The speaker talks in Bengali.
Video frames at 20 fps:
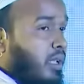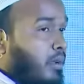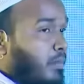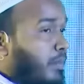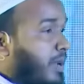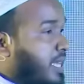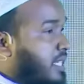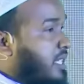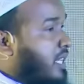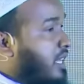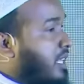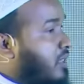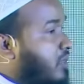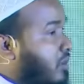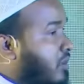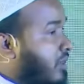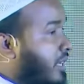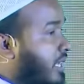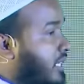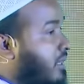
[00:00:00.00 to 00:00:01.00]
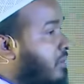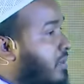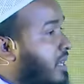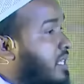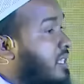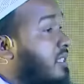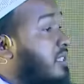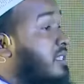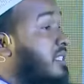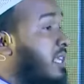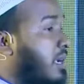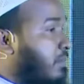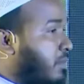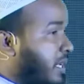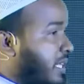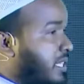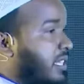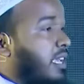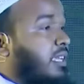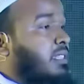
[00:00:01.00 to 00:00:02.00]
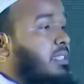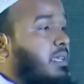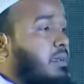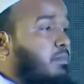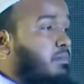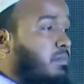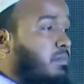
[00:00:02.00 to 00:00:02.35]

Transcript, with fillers: বাসা নেই তখন একটা বাসাতে সাবলেট থাকতাম